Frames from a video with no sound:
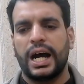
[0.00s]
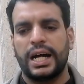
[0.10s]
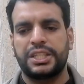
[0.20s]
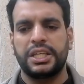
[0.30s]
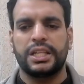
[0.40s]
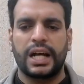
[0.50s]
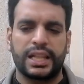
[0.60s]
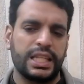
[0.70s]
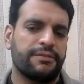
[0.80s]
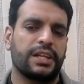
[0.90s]
आज ही
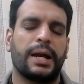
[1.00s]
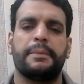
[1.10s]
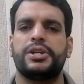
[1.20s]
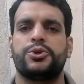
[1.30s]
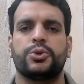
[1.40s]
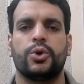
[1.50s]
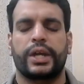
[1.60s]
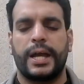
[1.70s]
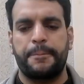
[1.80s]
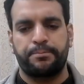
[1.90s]
अदालती हफ्ते का मिड शुरू हो
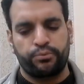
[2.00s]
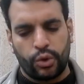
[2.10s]
गया है